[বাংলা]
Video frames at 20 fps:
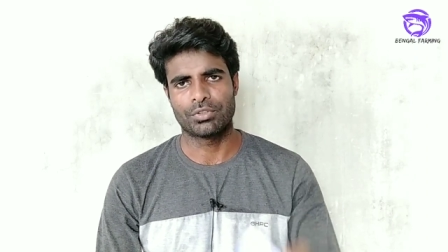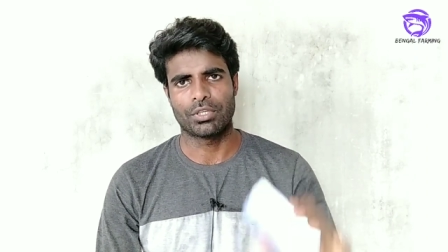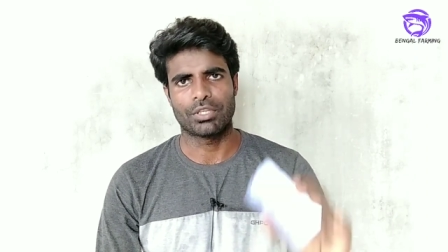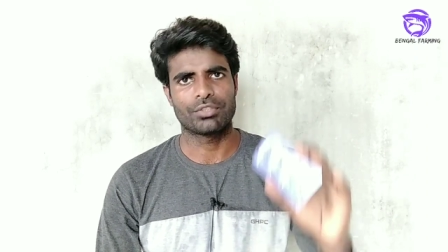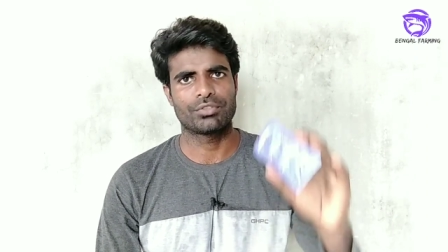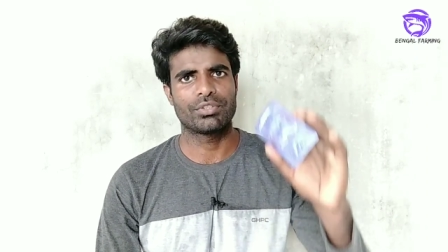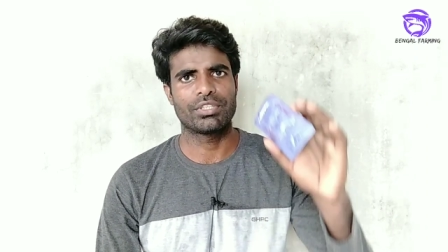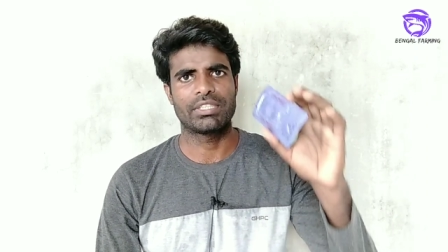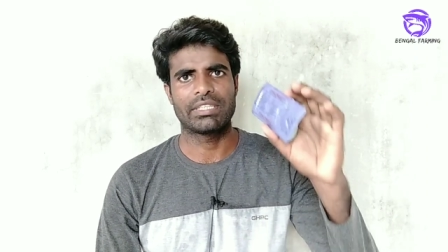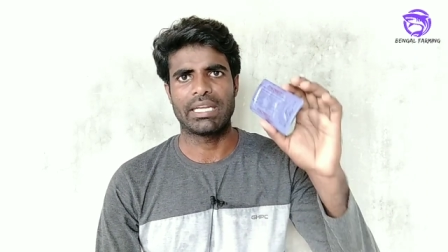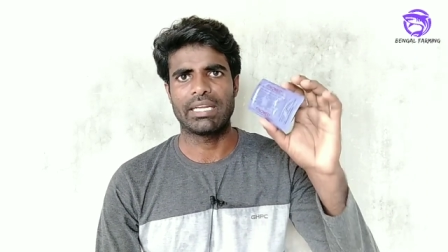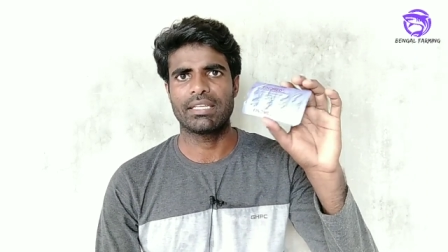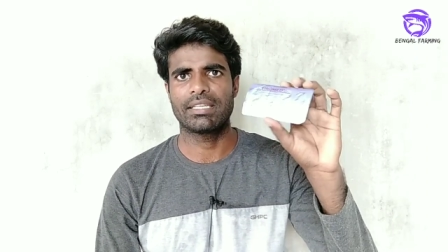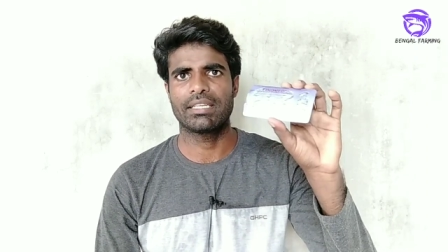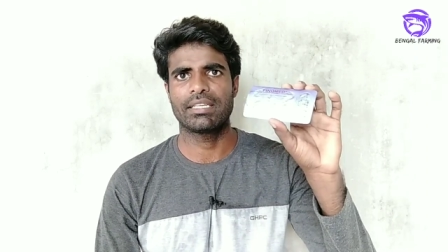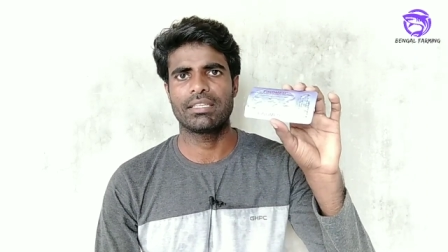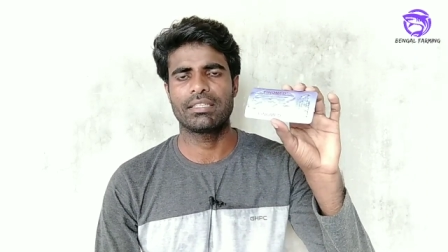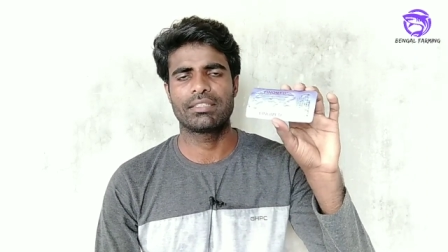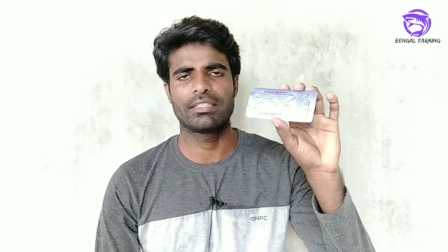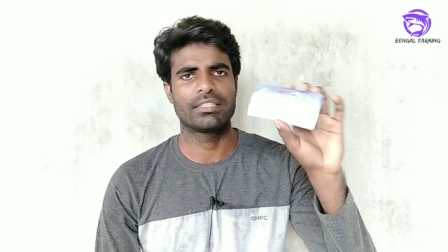সরাসরি
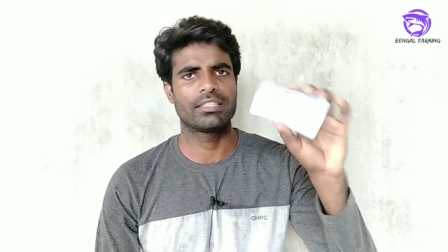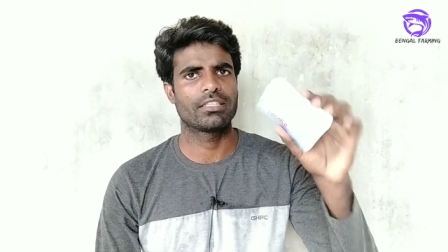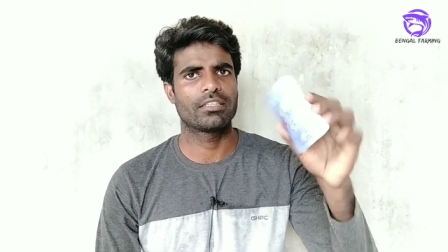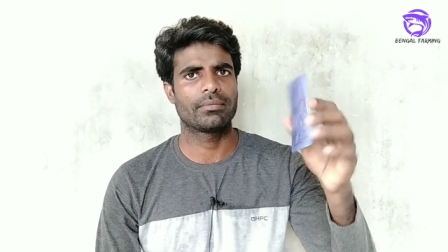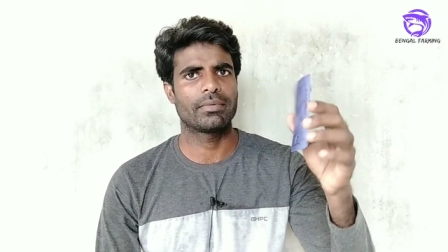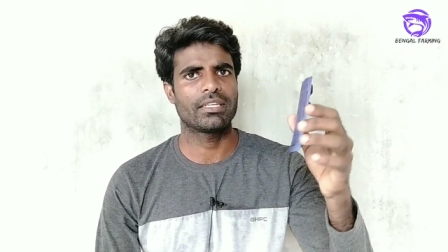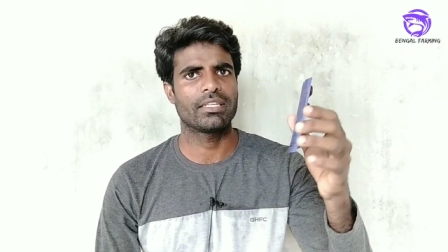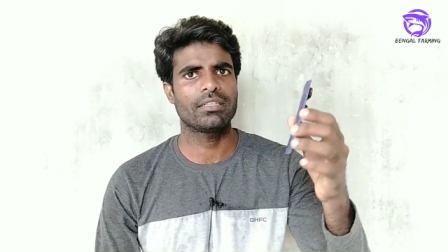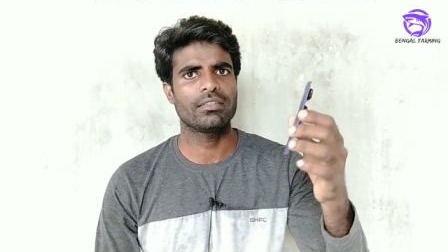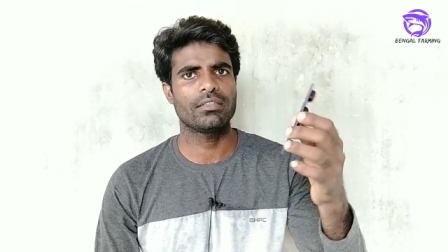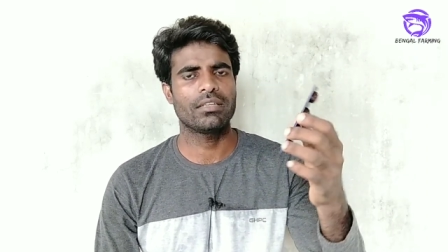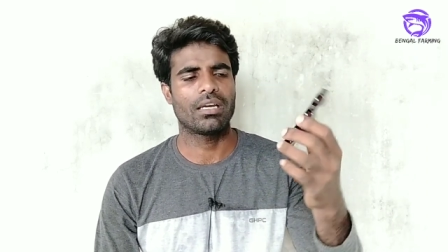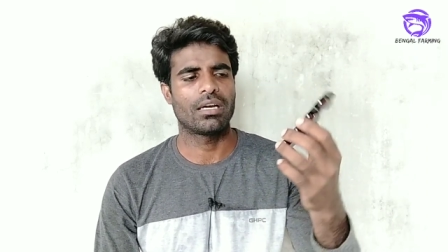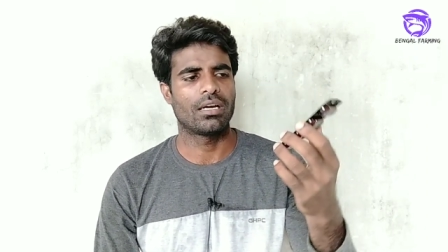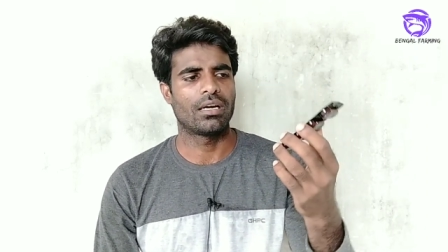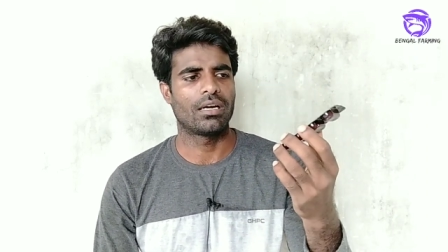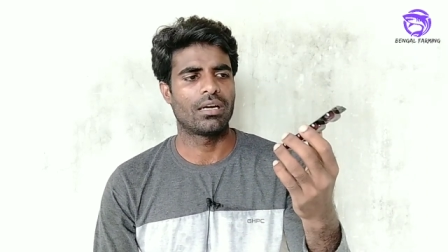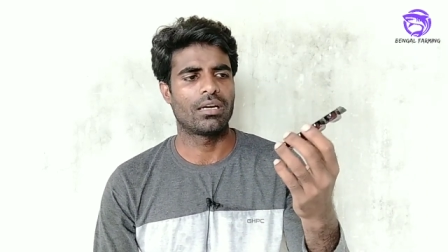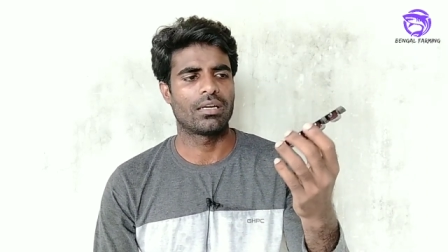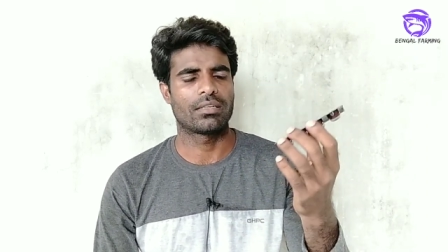ট্যাঙ্কে দিয়ে দিতে পারেন
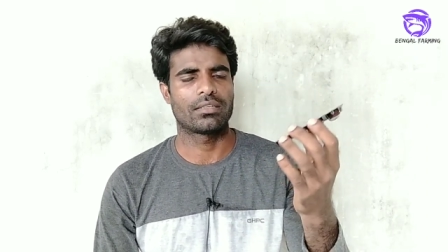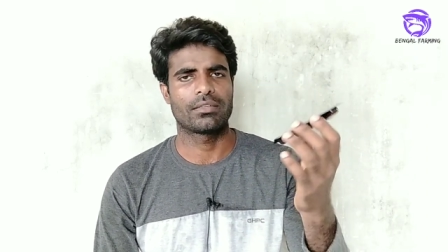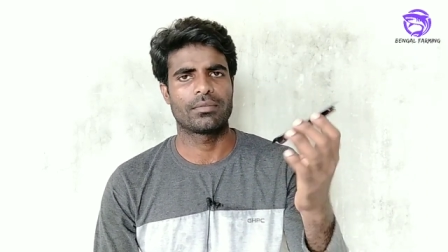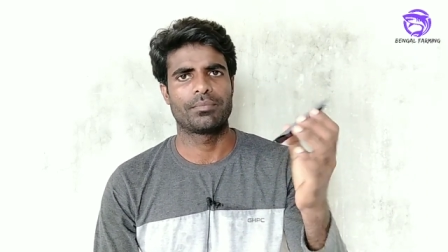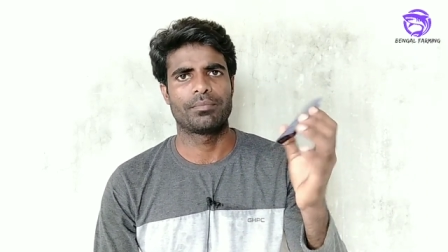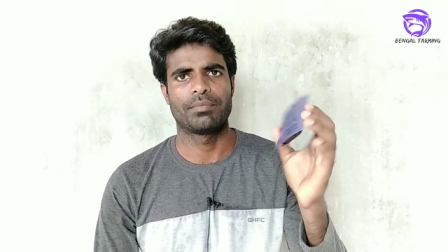আর